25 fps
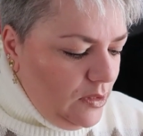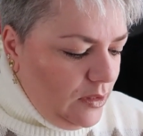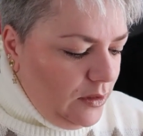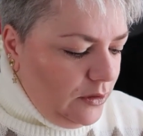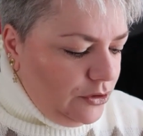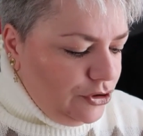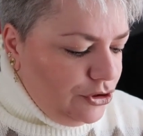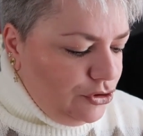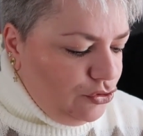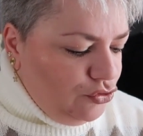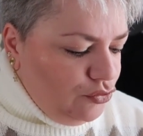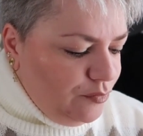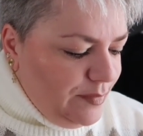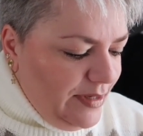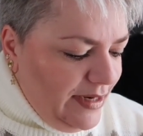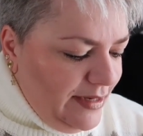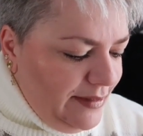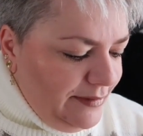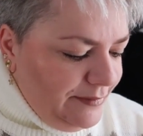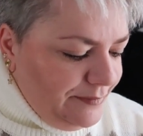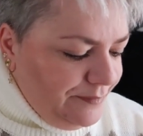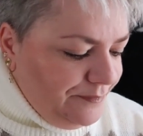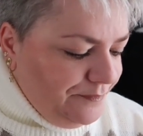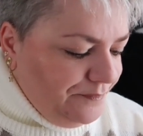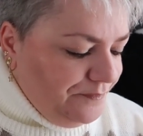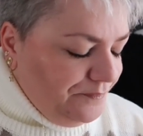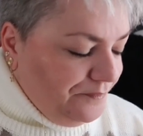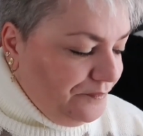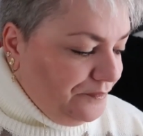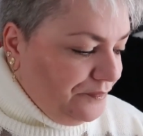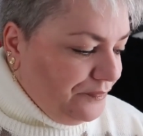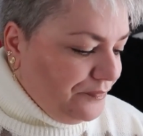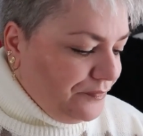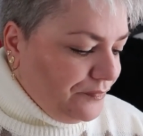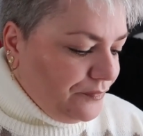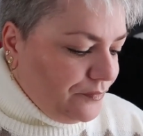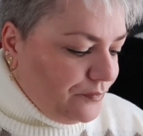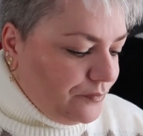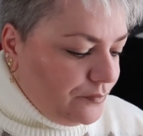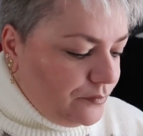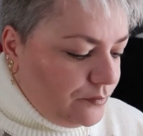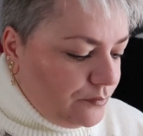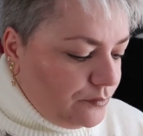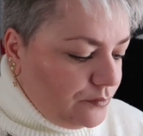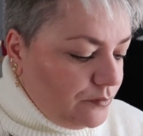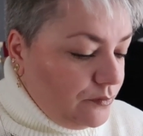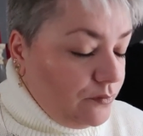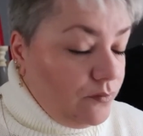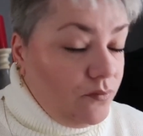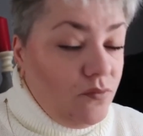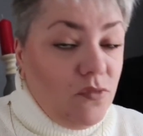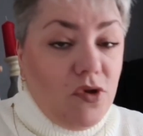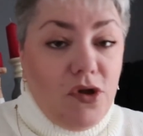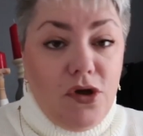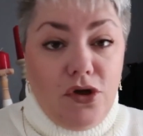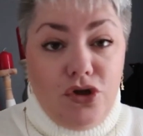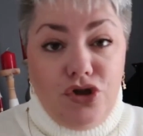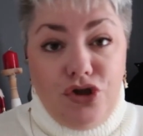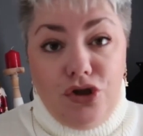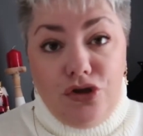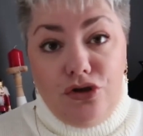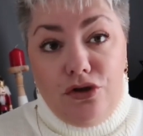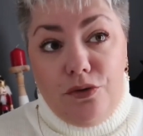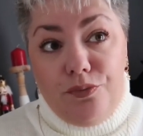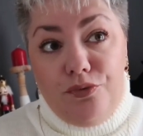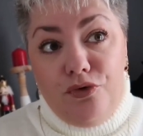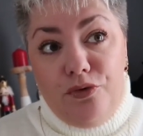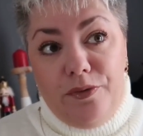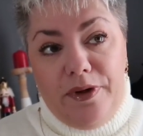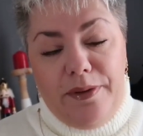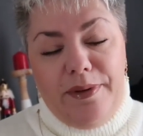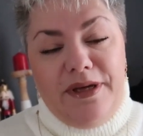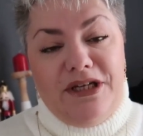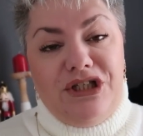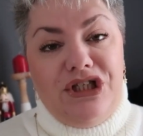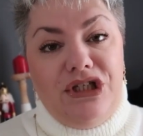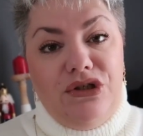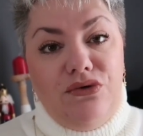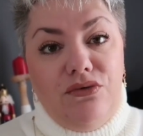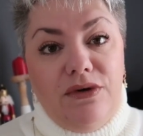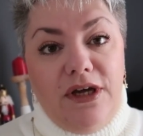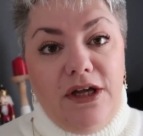Alors j'ai du mal. j'entends plus ma machine,